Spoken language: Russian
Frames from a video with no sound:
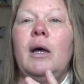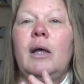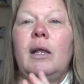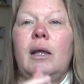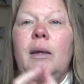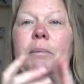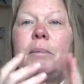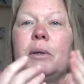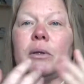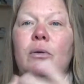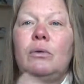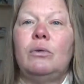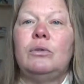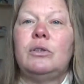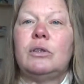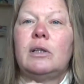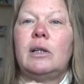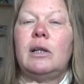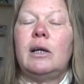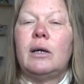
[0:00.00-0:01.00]
и
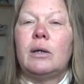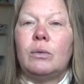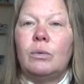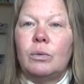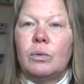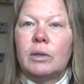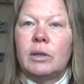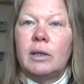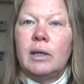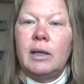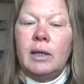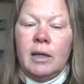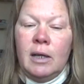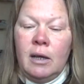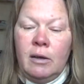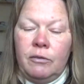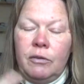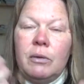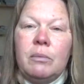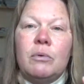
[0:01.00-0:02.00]
подходят для рук, да?
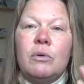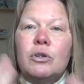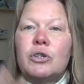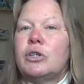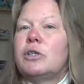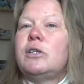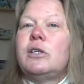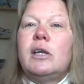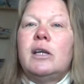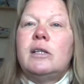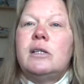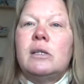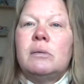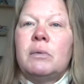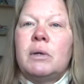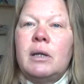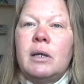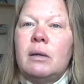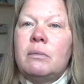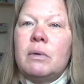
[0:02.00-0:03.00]
Вы можете этим
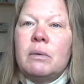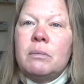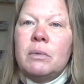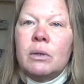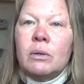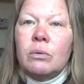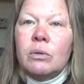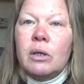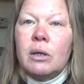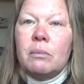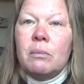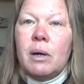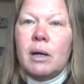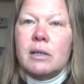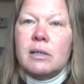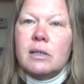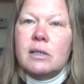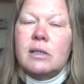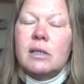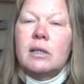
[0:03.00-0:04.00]
кремом и руки
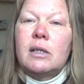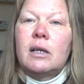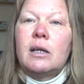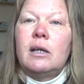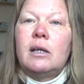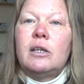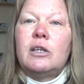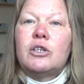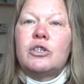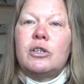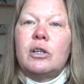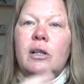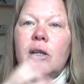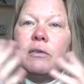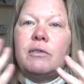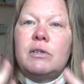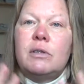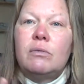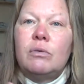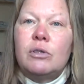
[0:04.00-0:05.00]
мазать, это, конечно, для
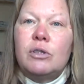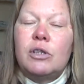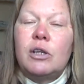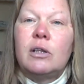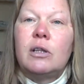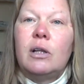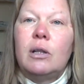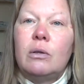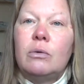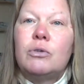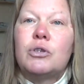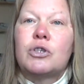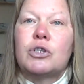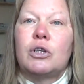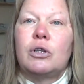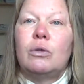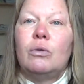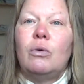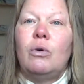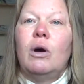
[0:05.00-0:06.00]
всего тела
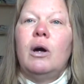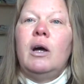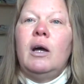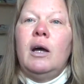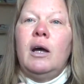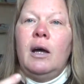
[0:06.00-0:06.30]
лучше, но